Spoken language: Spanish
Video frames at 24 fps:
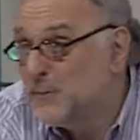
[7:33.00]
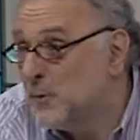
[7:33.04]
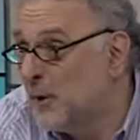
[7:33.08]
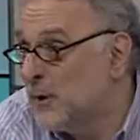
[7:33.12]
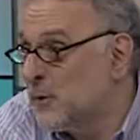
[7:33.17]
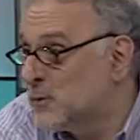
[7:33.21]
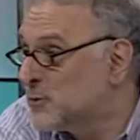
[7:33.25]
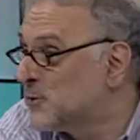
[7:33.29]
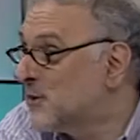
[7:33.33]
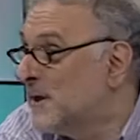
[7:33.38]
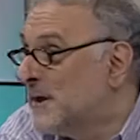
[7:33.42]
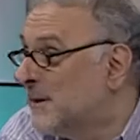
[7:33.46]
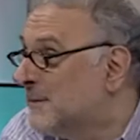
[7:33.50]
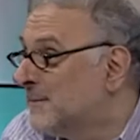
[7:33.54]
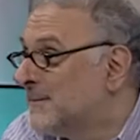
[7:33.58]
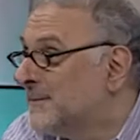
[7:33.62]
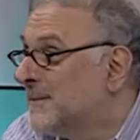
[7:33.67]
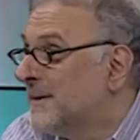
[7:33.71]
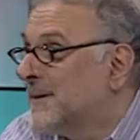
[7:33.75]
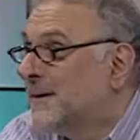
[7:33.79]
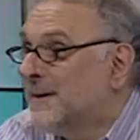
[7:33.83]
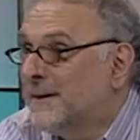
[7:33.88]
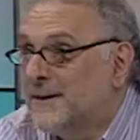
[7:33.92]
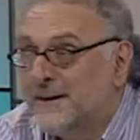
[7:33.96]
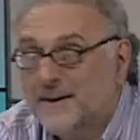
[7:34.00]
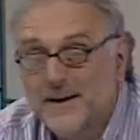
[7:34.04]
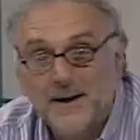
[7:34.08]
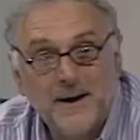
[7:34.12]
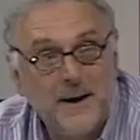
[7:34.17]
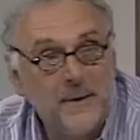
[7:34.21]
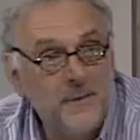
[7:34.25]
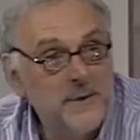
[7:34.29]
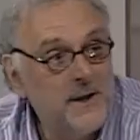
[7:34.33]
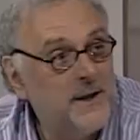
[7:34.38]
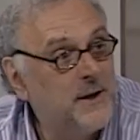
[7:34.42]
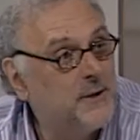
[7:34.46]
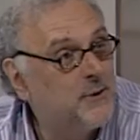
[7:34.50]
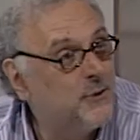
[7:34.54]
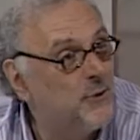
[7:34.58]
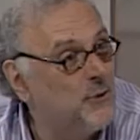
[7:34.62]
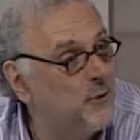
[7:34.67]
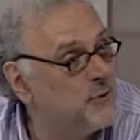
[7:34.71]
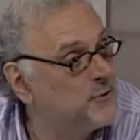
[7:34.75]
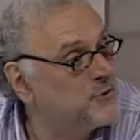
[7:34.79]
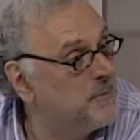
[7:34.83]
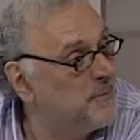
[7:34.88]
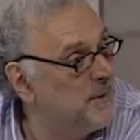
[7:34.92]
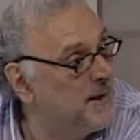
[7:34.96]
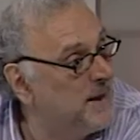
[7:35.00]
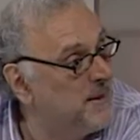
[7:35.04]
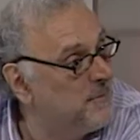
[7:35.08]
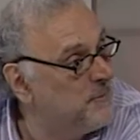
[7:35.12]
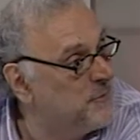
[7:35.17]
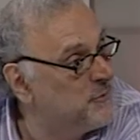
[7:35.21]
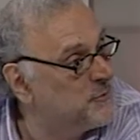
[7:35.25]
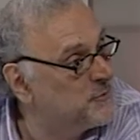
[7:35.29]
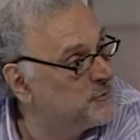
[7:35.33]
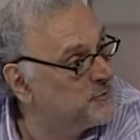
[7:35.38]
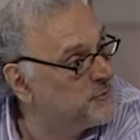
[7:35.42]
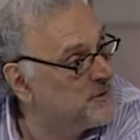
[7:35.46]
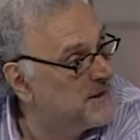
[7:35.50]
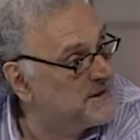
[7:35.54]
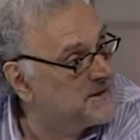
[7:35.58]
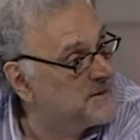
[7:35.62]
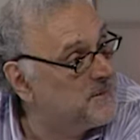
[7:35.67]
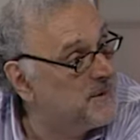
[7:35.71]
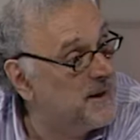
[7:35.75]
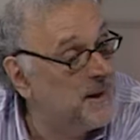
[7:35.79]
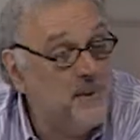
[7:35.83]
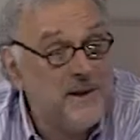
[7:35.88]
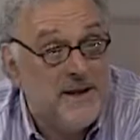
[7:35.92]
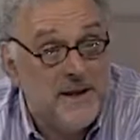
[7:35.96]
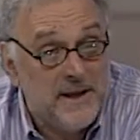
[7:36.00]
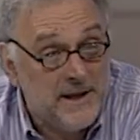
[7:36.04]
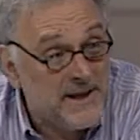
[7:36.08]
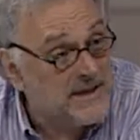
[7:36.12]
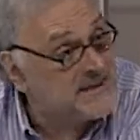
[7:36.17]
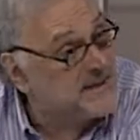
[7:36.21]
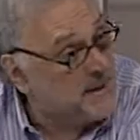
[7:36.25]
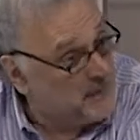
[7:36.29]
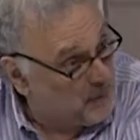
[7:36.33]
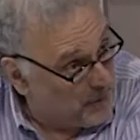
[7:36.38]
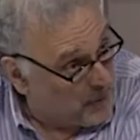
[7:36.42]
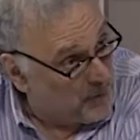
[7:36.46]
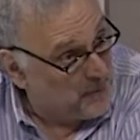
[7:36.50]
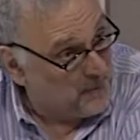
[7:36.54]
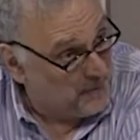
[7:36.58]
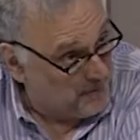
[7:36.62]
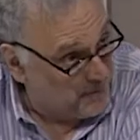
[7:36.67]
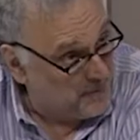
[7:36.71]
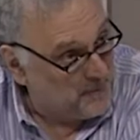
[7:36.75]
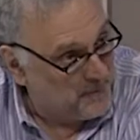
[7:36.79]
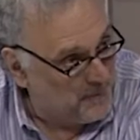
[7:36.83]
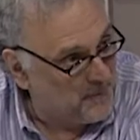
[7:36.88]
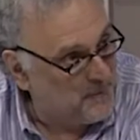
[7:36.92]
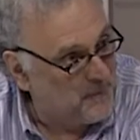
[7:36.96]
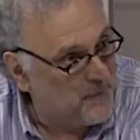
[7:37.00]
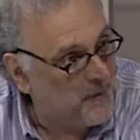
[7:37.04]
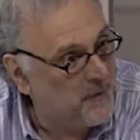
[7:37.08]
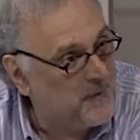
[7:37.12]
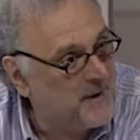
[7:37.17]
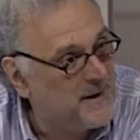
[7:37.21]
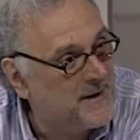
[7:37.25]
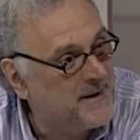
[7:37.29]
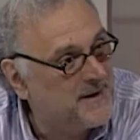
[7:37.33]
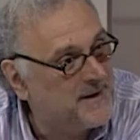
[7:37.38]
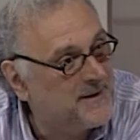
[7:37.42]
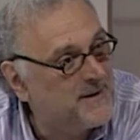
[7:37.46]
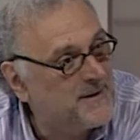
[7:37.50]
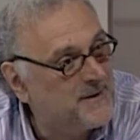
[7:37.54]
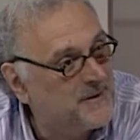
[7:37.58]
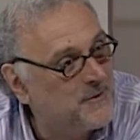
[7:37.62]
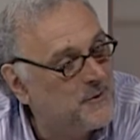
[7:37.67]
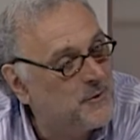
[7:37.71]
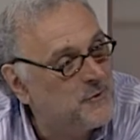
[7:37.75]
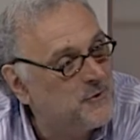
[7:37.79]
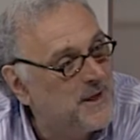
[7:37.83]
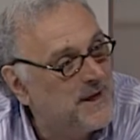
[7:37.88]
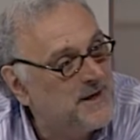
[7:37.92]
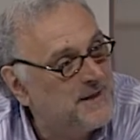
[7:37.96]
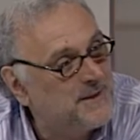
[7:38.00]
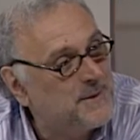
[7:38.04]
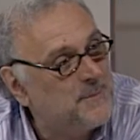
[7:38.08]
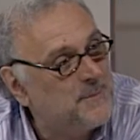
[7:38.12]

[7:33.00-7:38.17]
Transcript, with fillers: bueno, sí, Alberto abierto y los esperamos la semana que viene. Y gracias por poder... Pablo